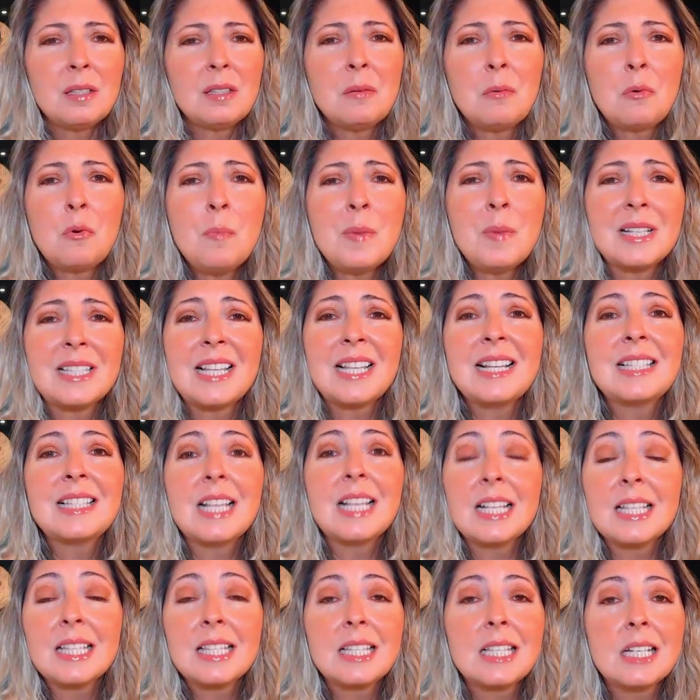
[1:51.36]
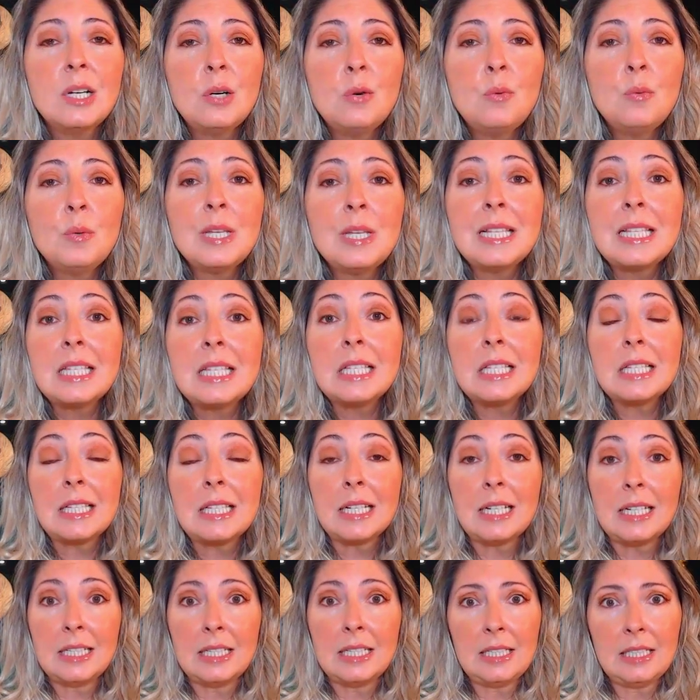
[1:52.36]
com uma sensação
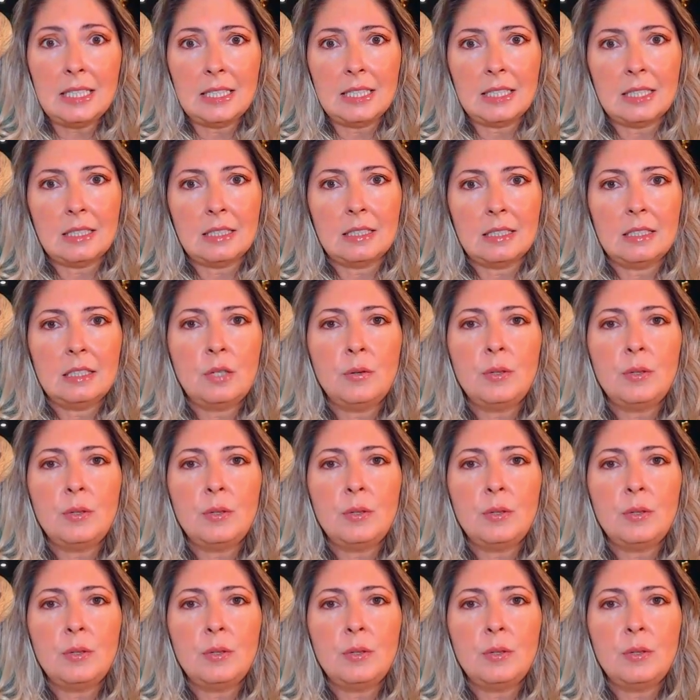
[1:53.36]
estranha